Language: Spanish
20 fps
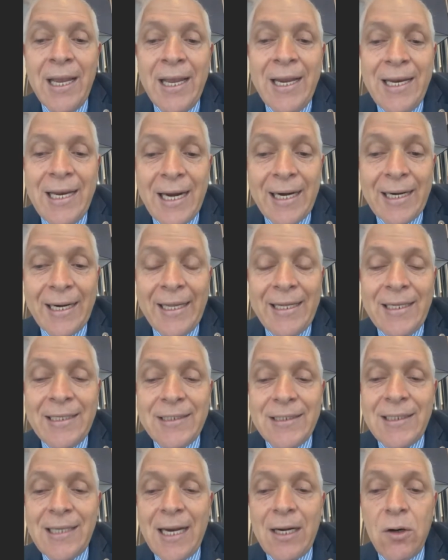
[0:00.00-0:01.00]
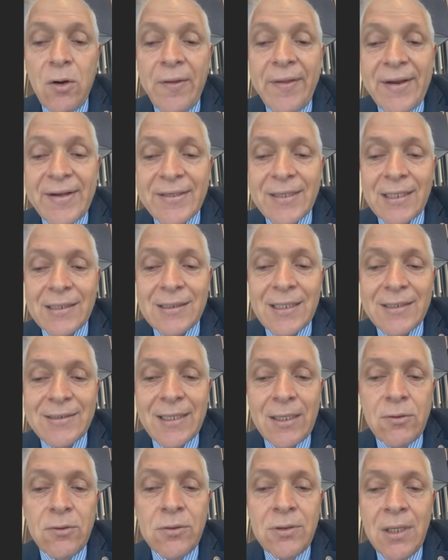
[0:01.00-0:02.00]
La red en Sinaloa de la Secretaría de
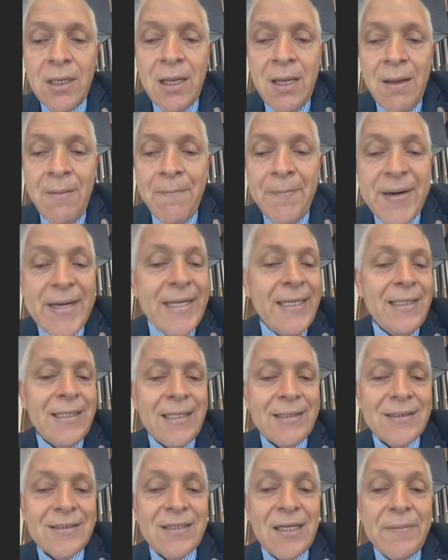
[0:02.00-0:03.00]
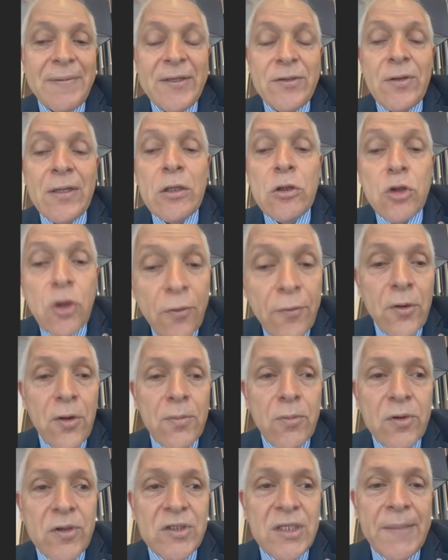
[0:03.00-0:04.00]
Salud brinda este servicio en todos los
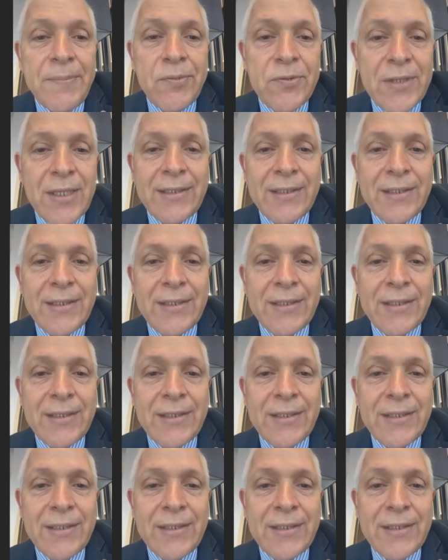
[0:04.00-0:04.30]
municipios.